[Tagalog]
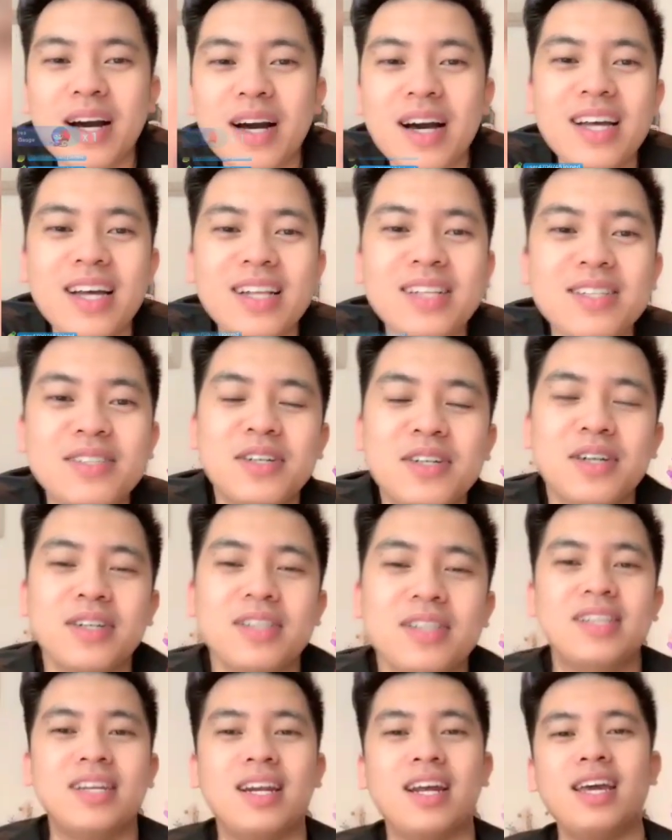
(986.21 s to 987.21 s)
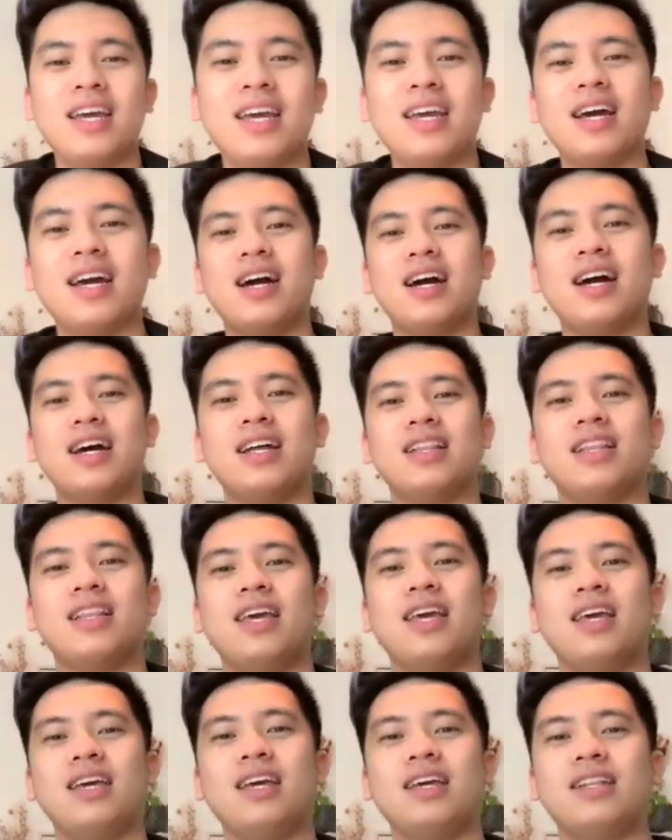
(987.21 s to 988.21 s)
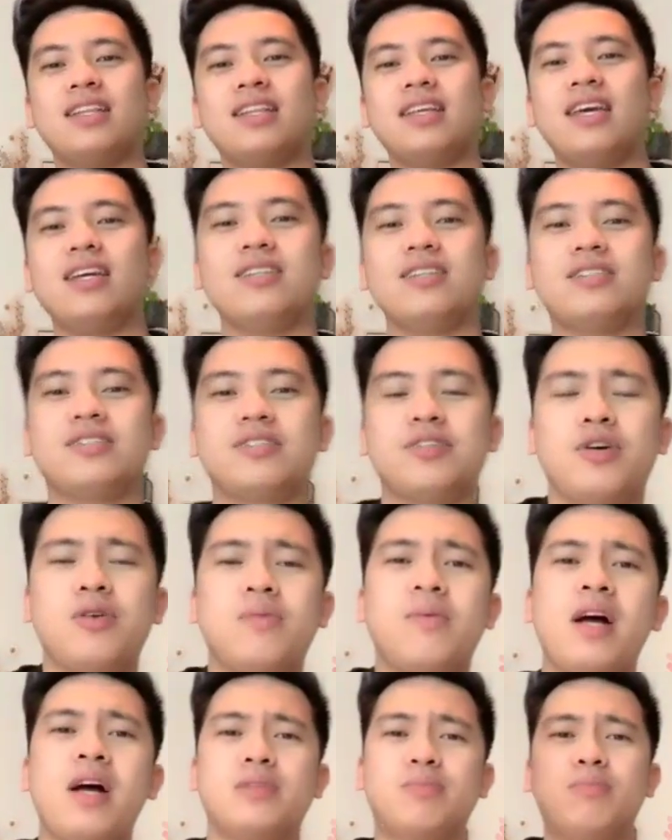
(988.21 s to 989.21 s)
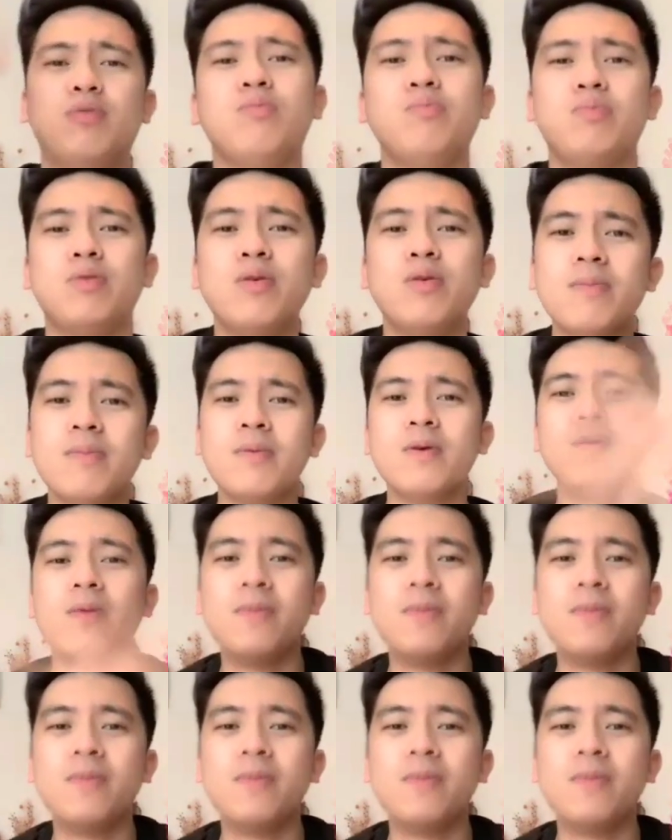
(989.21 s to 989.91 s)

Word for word: John Drea, thank you, thank you so much. Boom, boom, boom.